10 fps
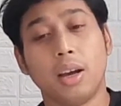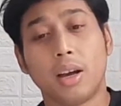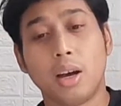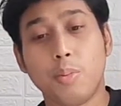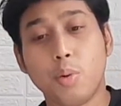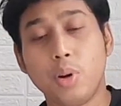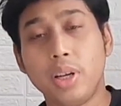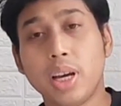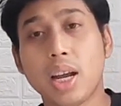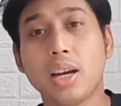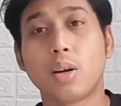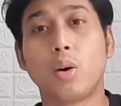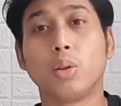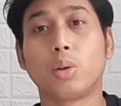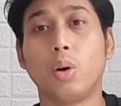kemudian
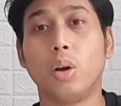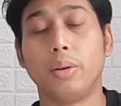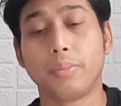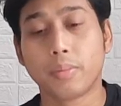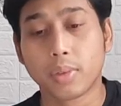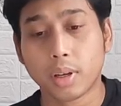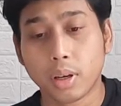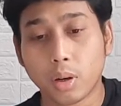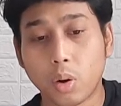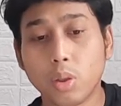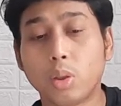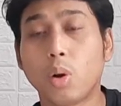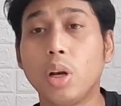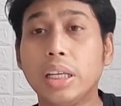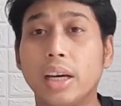kontrol
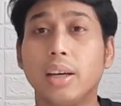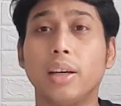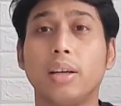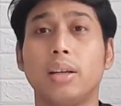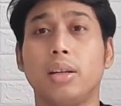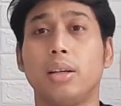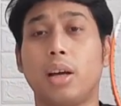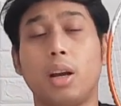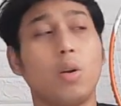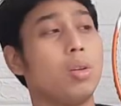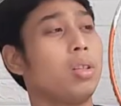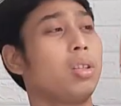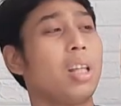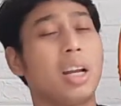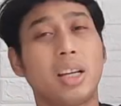kontrolnya kalau
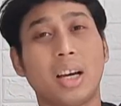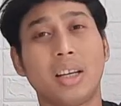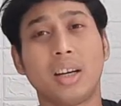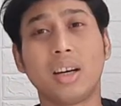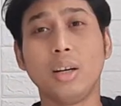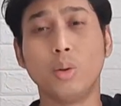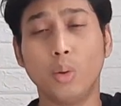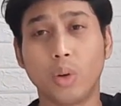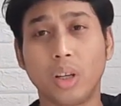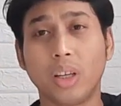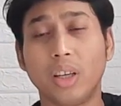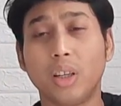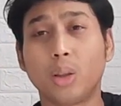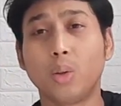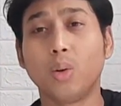tarikannya kendur
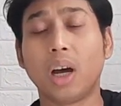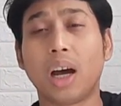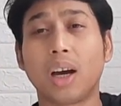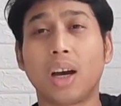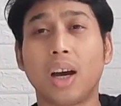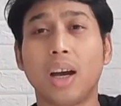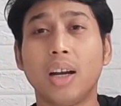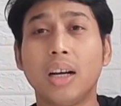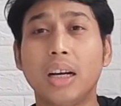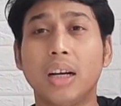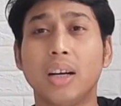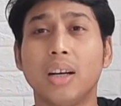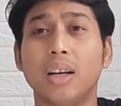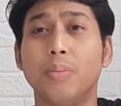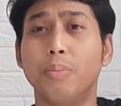itu akan
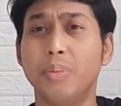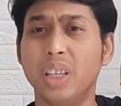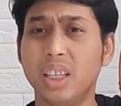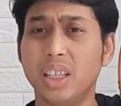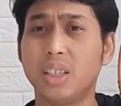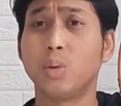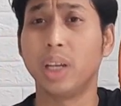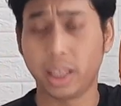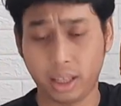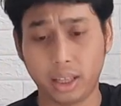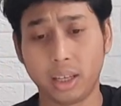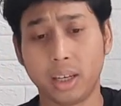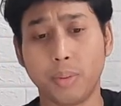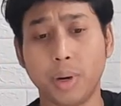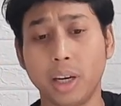lebih sulit
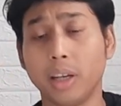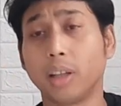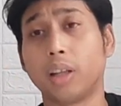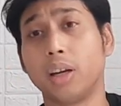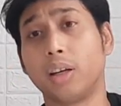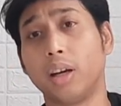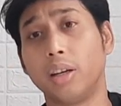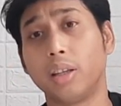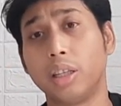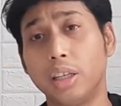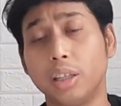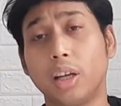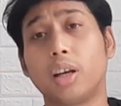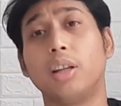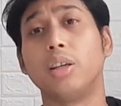dibanding yang tarikannya tinggi.
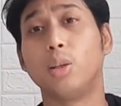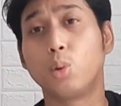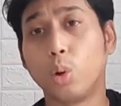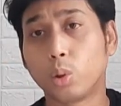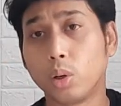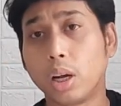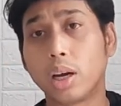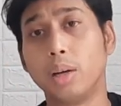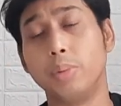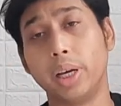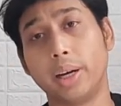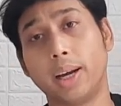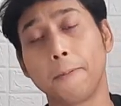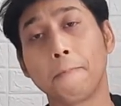Tarikan tinggi itu kontrolnya akan lebih enak.